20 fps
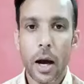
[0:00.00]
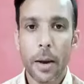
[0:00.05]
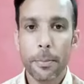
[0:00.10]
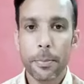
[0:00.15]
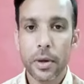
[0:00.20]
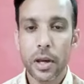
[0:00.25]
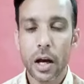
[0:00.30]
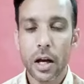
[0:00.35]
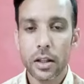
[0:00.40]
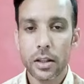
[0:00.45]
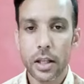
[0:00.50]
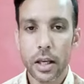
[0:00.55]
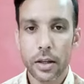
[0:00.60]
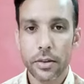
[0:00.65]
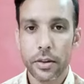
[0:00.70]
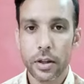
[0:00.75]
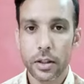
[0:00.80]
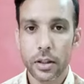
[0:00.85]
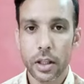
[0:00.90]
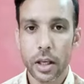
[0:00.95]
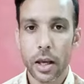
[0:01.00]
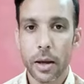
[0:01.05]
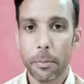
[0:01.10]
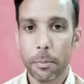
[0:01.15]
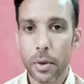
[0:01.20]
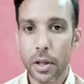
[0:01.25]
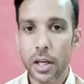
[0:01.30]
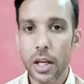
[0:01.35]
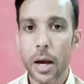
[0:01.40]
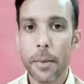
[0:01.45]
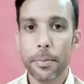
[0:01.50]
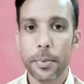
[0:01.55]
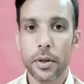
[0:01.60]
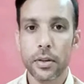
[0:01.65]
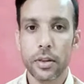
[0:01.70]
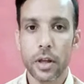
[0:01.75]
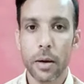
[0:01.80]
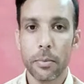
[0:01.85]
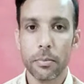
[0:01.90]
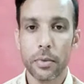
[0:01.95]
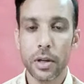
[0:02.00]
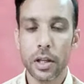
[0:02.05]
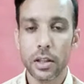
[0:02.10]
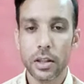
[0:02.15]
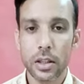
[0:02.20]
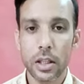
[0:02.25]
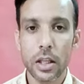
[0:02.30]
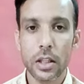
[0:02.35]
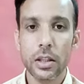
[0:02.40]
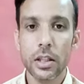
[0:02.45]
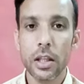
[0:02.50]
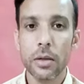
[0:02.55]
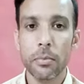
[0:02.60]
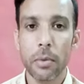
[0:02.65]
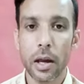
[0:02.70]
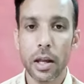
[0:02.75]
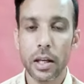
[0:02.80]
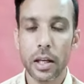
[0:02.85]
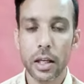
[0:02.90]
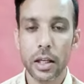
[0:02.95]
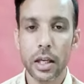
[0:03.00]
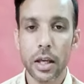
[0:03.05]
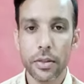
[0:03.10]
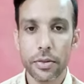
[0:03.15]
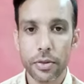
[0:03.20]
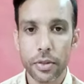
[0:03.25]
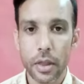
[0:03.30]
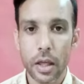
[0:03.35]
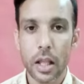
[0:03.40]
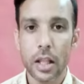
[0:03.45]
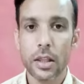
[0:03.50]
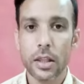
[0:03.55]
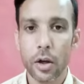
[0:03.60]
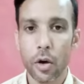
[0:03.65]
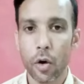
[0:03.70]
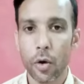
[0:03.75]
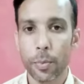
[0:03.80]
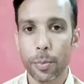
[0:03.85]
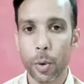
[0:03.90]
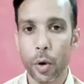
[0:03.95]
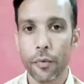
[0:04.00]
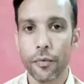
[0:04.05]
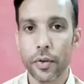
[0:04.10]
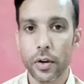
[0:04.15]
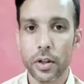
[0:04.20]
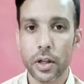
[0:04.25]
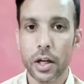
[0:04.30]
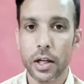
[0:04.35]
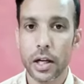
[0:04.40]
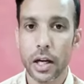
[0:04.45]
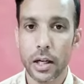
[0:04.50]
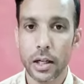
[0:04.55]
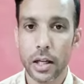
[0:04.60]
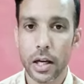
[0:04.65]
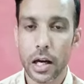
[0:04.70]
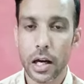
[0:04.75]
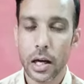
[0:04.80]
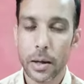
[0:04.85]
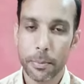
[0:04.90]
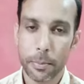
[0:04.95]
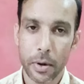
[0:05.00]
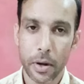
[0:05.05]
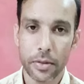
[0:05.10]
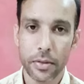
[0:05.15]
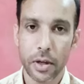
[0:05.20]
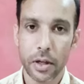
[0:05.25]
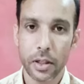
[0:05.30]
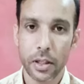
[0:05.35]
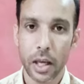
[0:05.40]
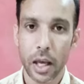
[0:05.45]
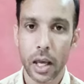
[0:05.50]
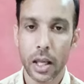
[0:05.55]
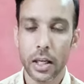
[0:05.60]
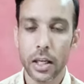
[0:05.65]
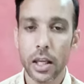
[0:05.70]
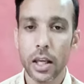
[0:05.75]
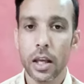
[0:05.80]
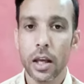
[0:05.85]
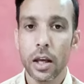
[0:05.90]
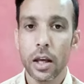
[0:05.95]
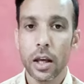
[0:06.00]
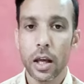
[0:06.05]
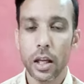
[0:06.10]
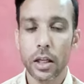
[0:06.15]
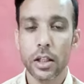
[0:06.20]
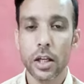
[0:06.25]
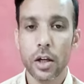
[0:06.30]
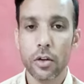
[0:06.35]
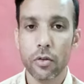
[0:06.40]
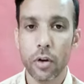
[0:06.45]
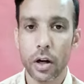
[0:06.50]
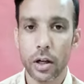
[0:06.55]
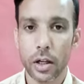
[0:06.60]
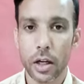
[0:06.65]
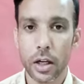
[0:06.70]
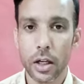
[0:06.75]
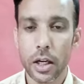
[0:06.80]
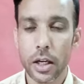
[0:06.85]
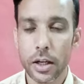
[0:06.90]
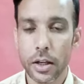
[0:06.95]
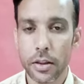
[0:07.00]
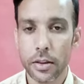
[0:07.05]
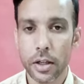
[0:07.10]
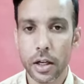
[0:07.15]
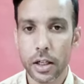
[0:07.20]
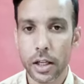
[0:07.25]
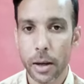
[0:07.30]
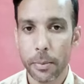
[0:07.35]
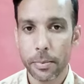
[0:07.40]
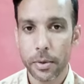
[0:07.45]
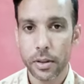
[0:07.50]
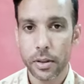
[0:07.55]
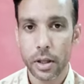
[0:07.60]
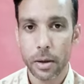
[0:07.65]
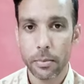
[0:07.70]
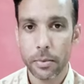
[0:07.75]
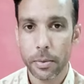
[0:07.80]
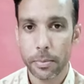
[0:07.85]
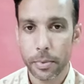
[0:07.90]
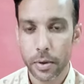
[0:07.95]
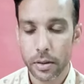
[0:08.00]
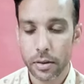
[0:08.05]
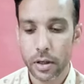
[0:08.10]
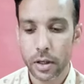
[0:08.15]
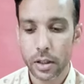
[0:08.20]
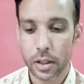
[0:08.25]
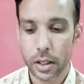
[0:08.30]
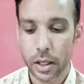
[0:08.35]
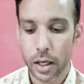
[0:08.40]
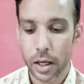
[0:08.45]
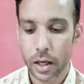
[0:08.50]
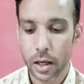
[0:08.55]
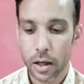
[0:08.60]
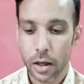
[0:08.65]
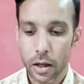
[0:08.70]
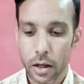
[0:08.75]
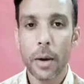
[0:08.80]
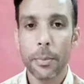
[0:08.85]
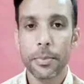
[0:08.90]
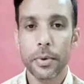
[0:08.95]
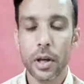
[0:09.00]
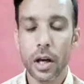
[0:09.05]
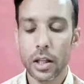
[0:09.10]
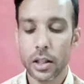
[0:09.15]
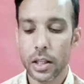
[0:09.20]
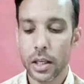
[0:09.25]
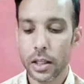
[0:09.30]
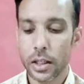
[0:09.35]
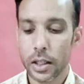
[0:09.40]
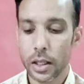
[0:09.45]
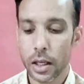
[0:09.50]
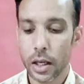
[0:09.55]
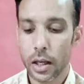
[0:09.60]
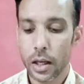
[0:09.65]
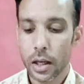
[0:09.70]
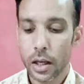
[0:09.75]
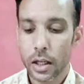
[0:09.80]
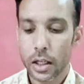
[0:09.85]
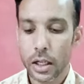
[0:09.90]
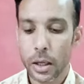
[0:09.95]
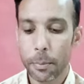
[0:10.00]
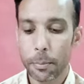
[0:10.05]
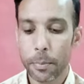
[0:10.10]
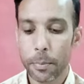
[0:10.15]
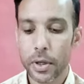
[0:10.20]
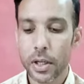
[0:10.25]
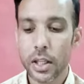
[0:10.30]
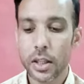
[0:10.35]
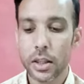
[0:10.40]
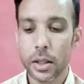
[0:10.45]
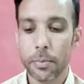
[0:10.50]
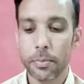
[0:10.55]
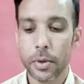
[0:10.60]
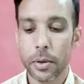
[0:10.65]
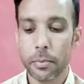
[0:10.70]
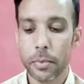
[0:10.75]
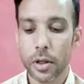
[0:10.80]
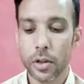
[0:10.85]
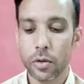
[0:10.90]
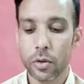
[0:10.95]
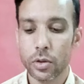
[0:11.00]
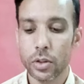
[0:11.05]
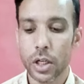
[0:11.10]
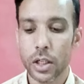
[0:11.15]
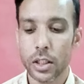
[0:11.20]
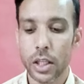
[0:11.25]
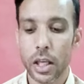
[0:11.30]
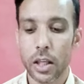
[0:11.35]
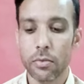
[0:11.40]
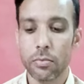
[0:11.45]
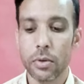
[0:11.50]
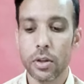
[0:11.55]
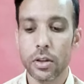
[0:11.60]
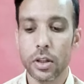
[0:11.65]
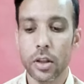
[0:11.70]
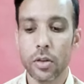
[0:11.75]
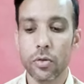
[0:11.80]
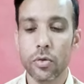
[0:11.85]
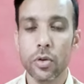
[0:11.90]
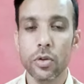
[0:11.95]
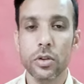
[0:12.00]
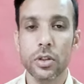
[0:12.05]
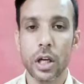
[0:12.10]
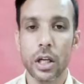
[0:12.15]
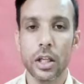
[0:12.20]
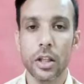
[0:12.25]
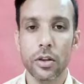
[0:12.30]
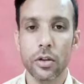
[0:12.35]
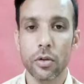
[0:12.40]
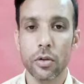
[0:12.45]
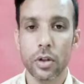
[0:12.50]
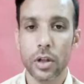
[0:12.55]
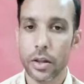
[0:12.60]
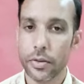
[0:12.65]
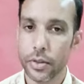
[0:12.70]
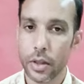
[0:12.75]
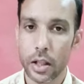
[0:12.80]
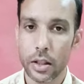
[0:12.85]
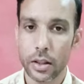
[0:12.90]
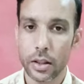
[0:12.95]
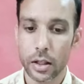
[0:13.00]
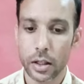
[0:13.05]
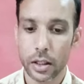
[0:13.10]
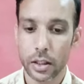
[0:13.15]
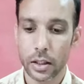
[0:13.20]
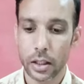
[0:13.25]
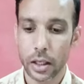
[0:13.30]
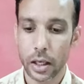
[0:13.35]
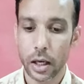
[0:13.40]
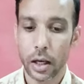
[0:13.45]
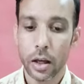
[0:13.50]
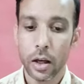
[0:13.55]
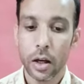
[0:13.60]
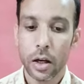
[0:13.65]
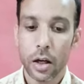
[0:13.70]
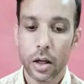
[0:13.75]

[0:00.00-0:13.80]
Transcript: आप यहाँ देख सकते हैं मैंने आपके सामने तीन तीन महीने के सेल्स और प्रॉफिट का डेटा प्रेजेंट किया है यानी इनके क्वार्टरली रिजल्ट आपके सामने प्रेजेंट किए हैं आप यहाँ देखिए कंपनी सितंबर 2023 में 340 करोड़ का सेल्स करती है